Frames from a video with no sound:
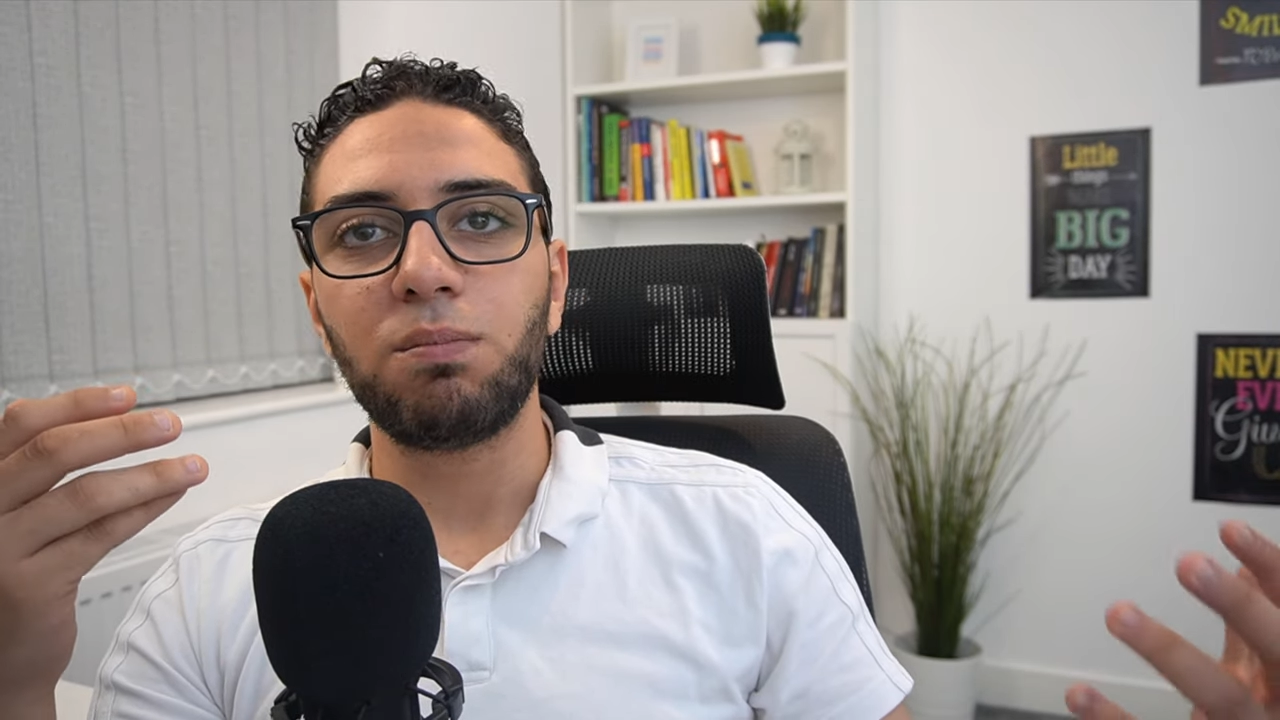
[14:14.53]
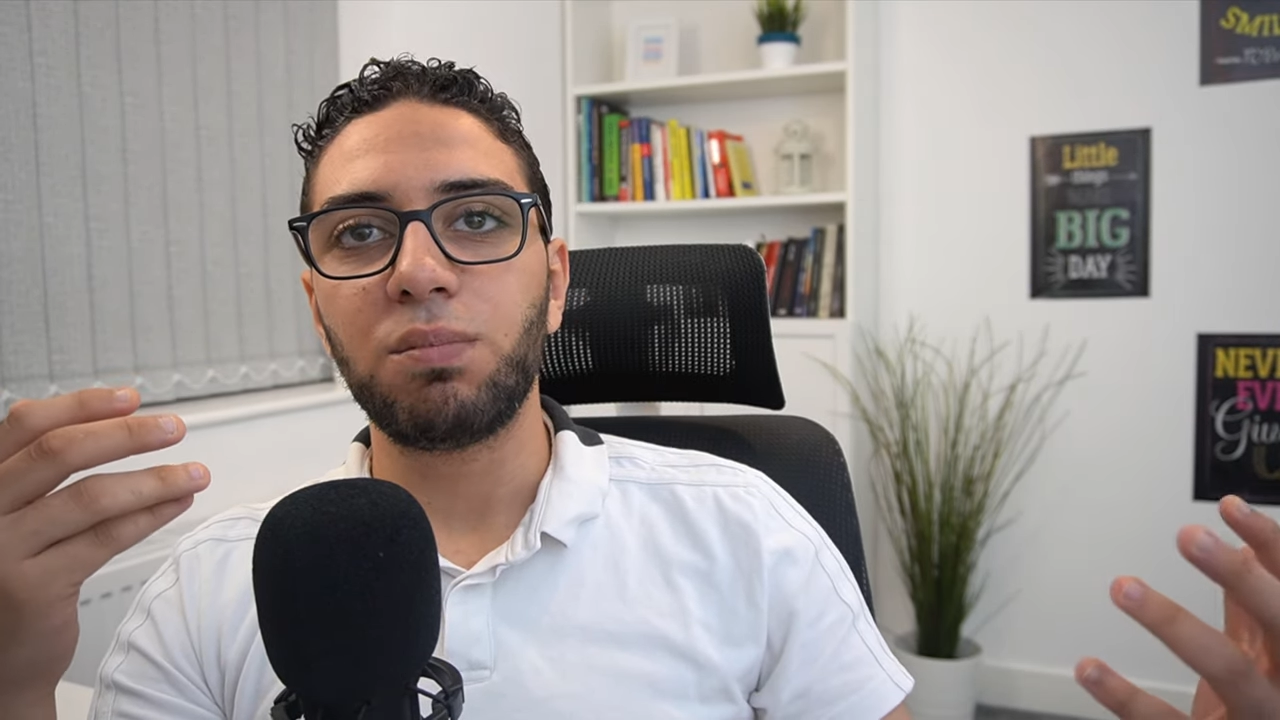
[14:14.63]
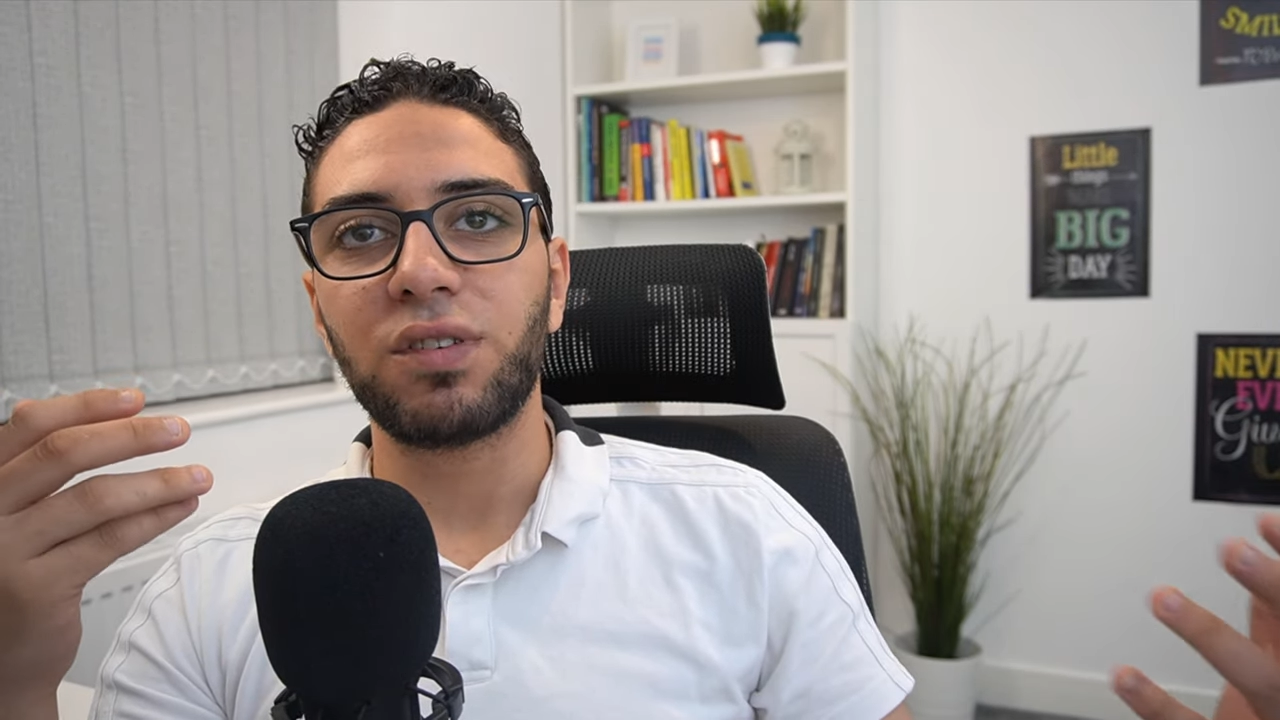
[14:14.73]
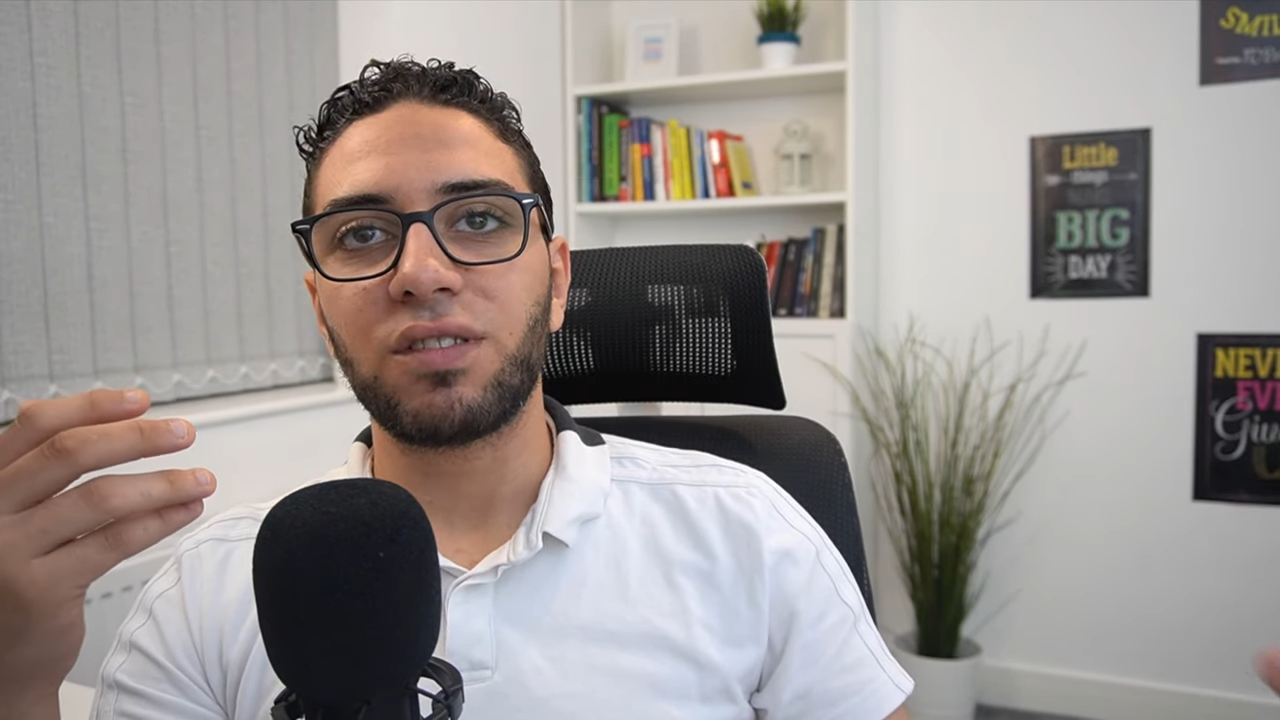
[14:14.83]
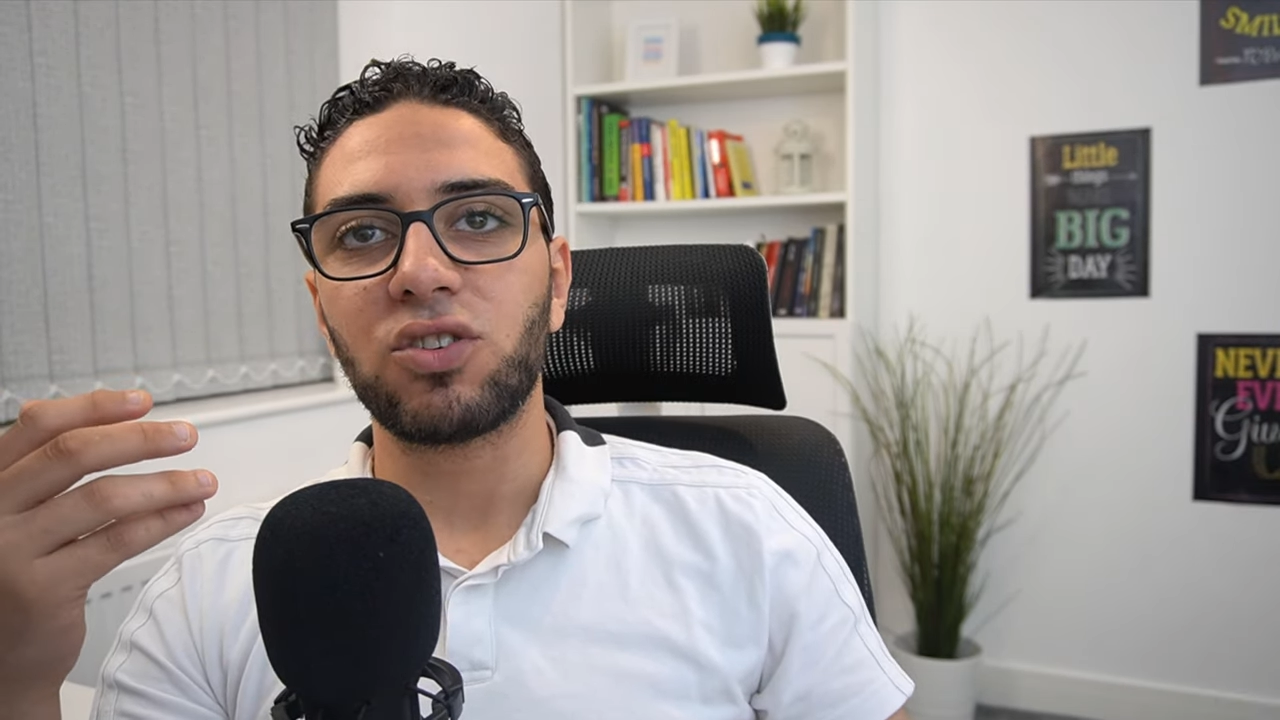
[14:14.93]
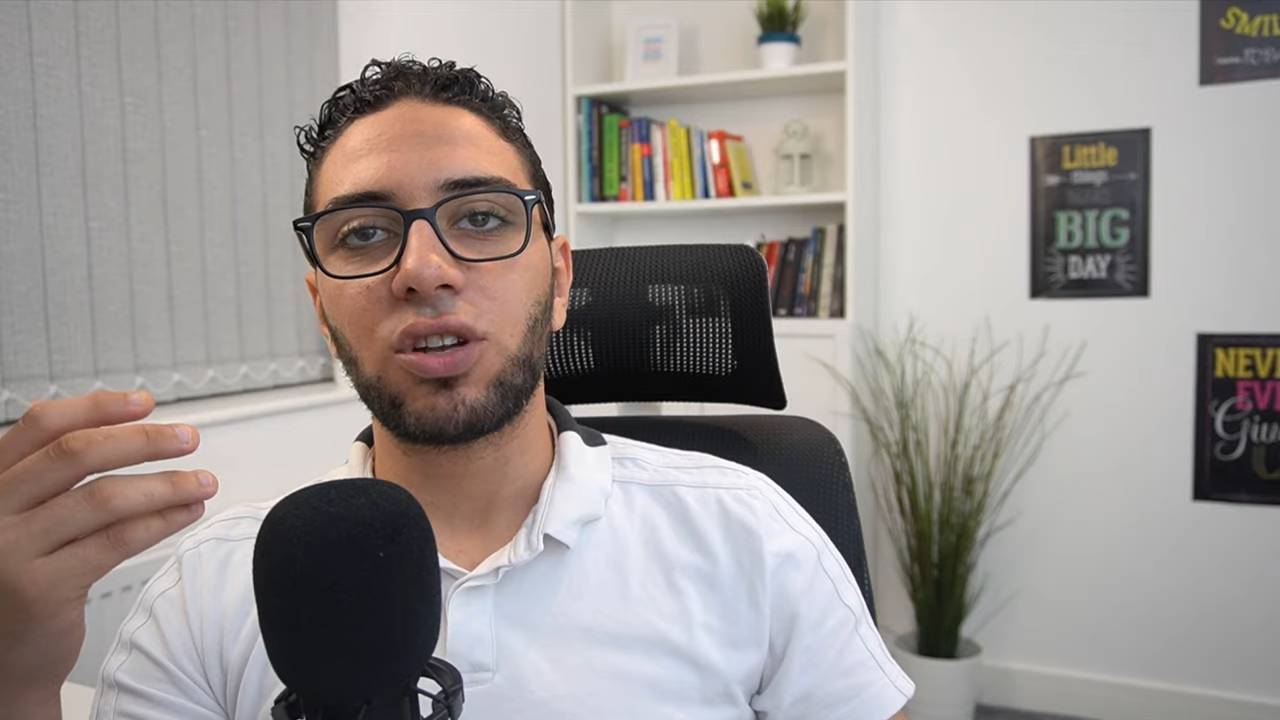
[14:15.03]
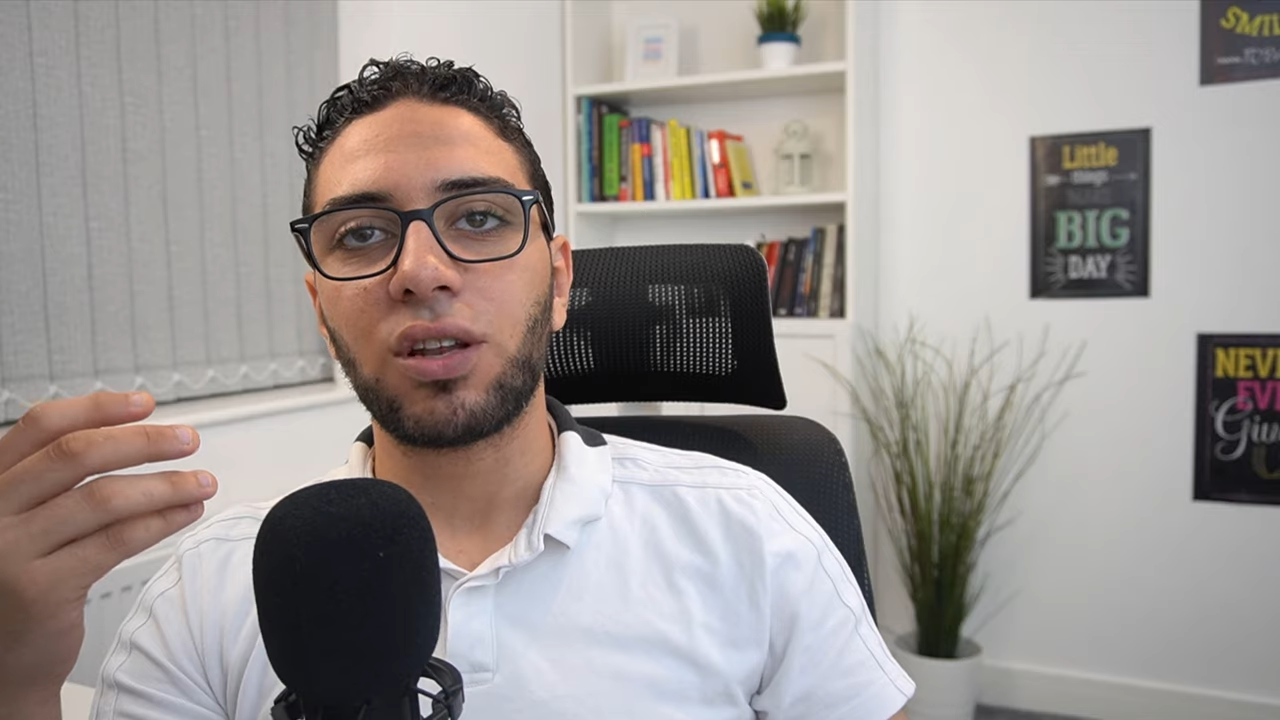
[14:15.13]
باستراكشر